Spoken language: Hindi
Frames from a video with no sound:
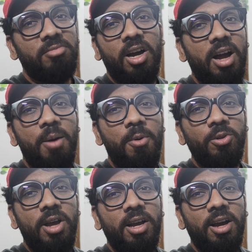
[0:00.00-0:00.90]
हंगामा हो
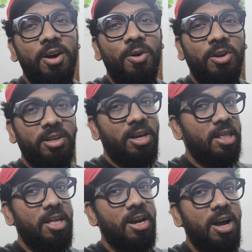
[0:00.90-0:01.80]
जाएगा और
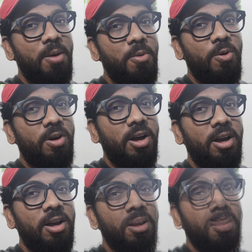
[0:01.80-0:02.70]
कैसे हंगामा होगा
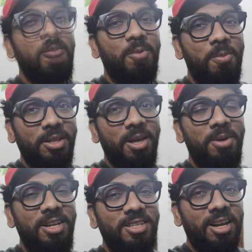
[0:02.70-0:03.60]
आपको पता
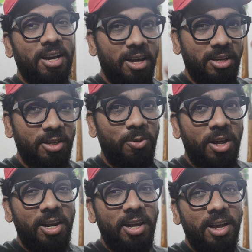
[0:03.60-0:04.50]
भी नहीं चलेगा घर से
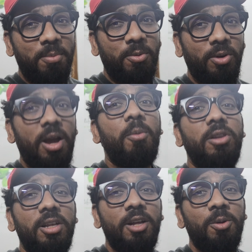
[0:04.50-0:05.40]
उठा लेंगे आपको क्या
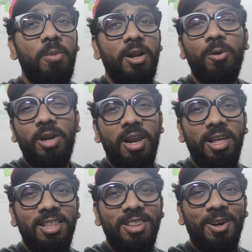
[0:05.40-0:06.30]
बोलते हैं दादू पाटिल उठा ले
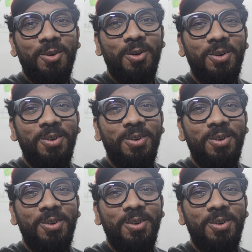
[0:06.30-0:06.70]
सिंधे को